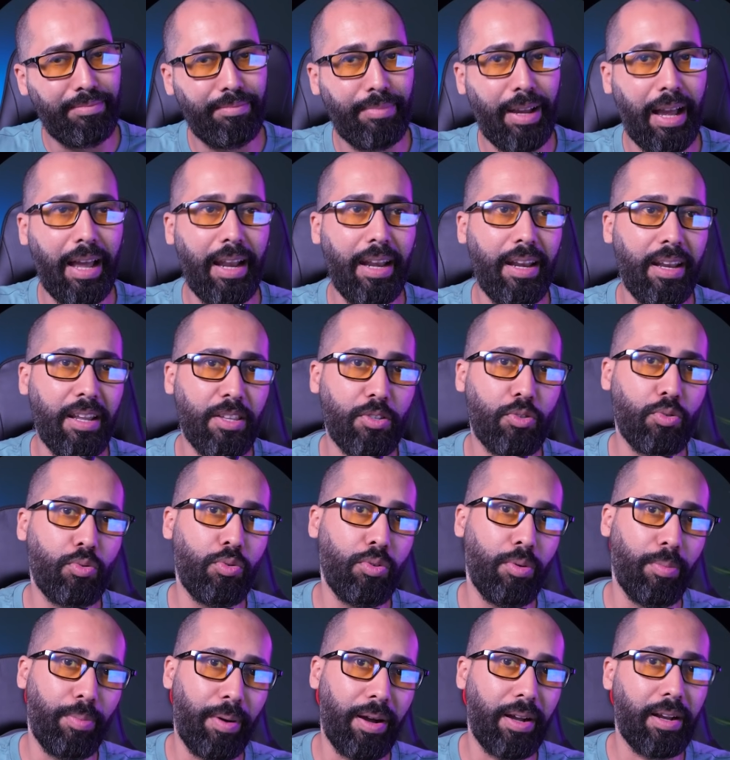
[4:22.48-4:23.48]
بحال تقول
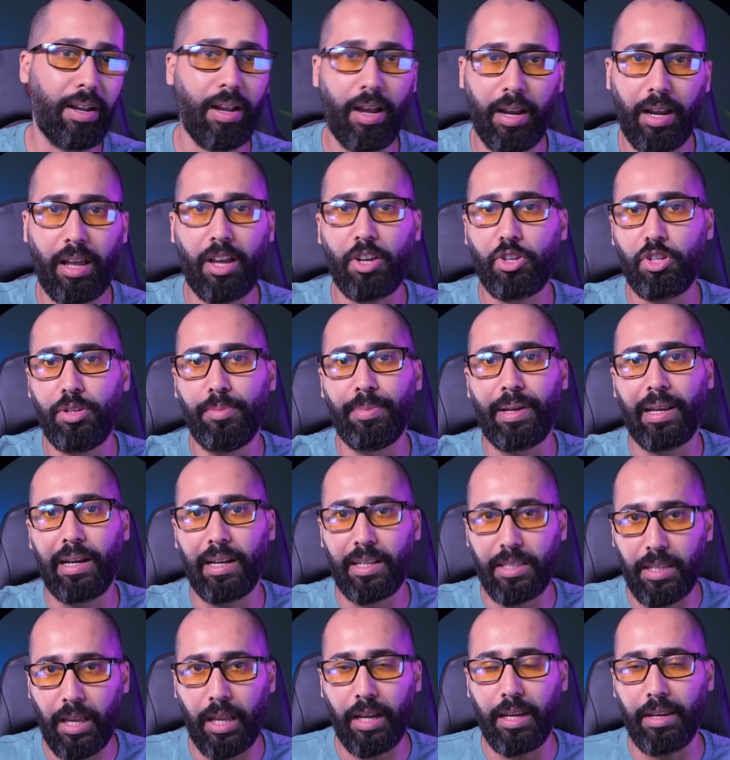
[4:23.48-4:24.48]
البنكه على قاش يمكن لك
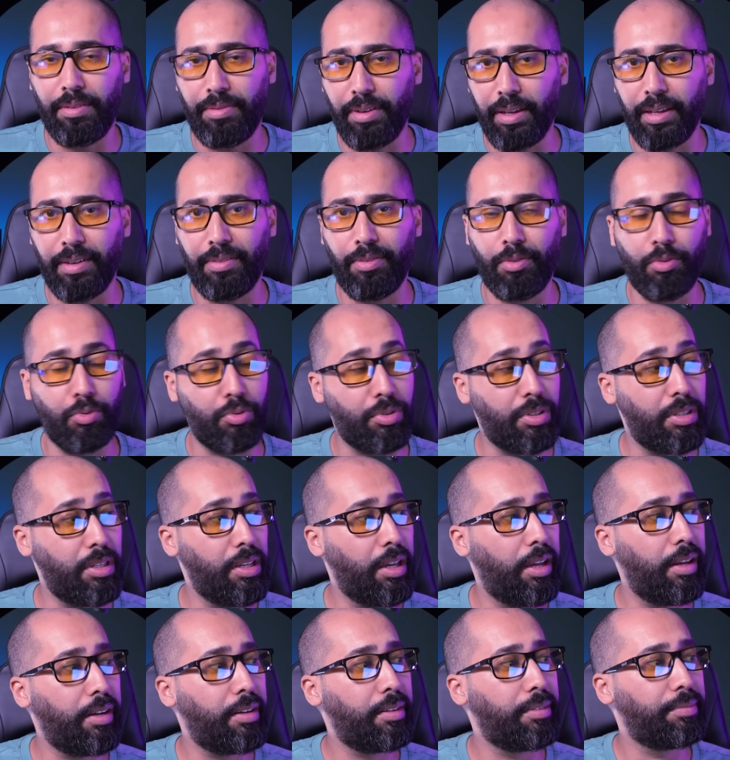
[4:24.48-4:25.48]
تخلي فيه الفلوس
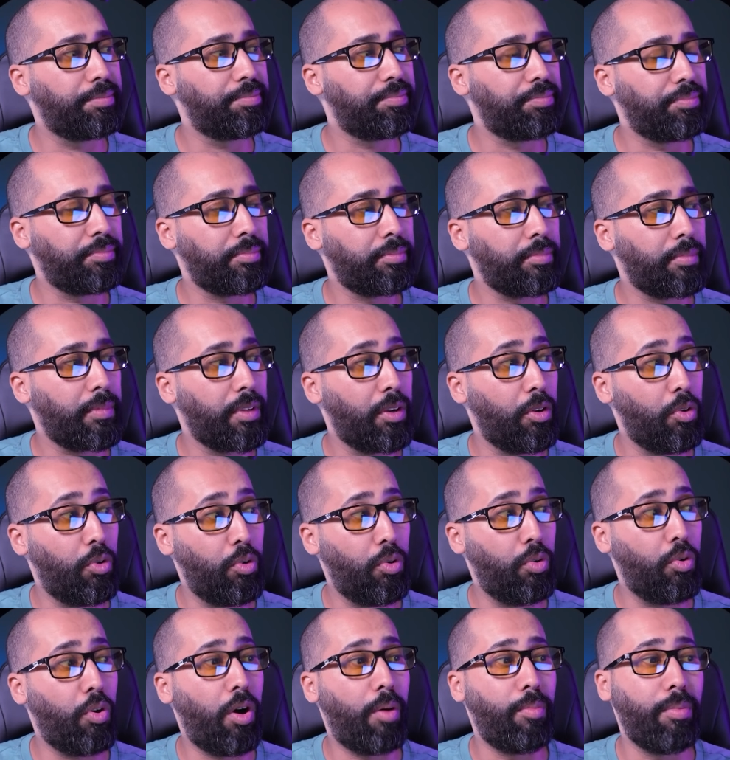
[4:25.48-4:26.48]
ديالك
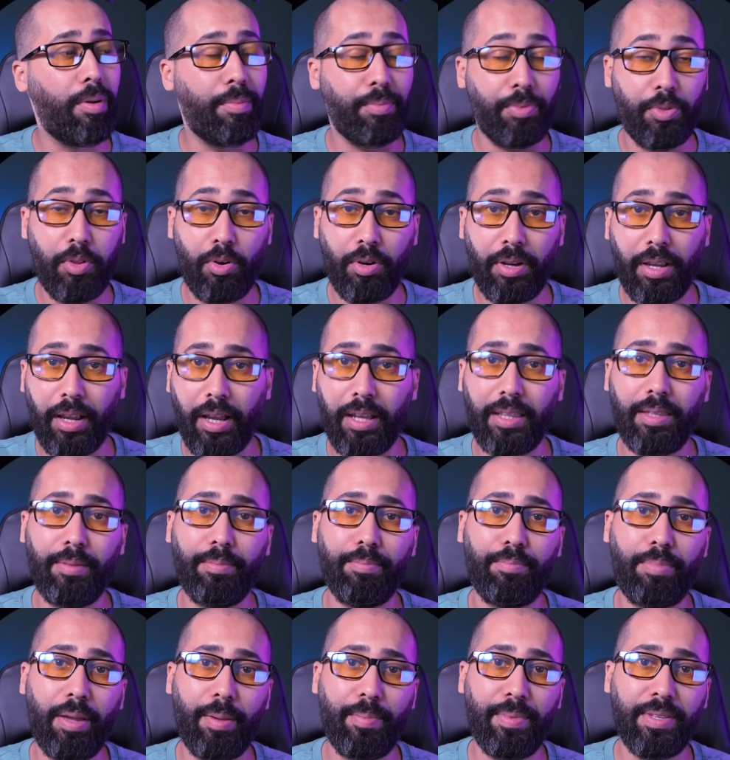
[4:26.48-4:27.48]
او ميم طون كيخدم
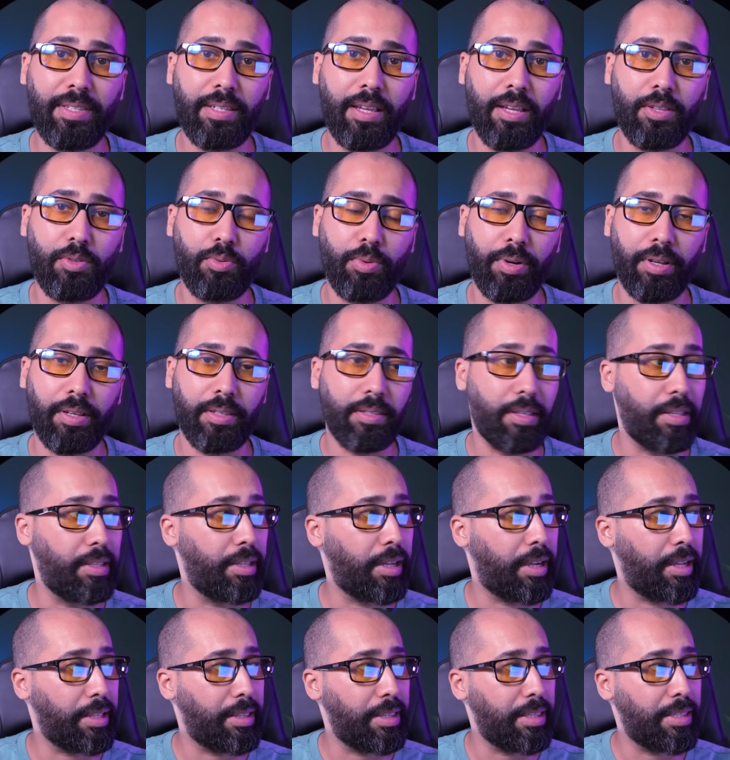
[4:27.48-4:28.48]
بايمنت جيت واي ستادير
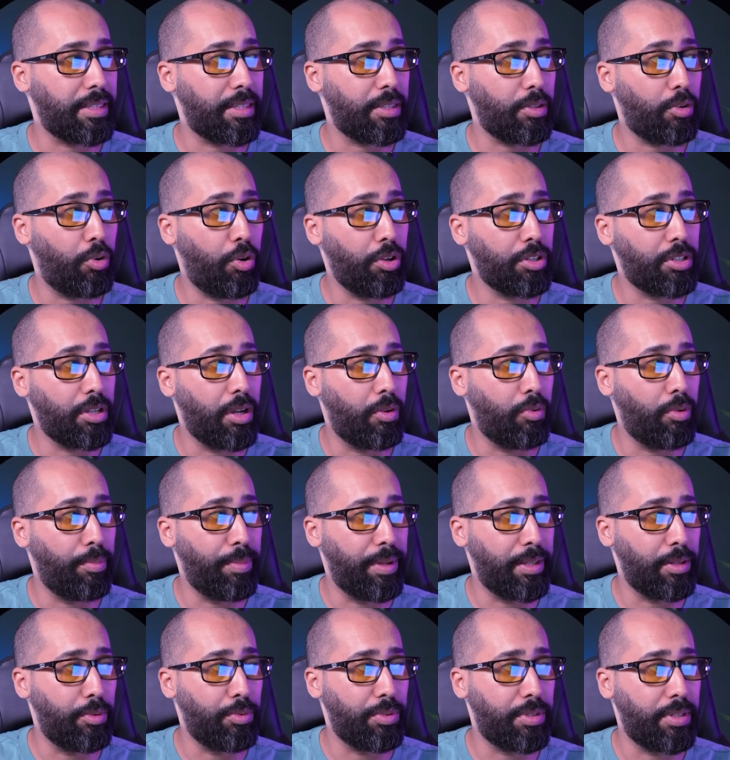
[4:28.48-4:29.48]
كتلصقو حتى هو مع
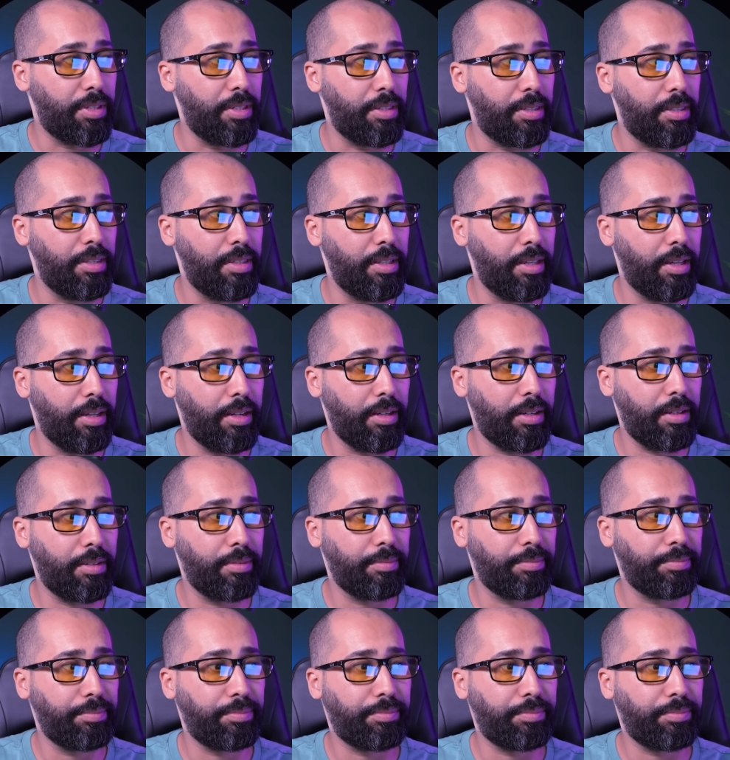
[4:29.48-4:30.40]
لو سيت ديالك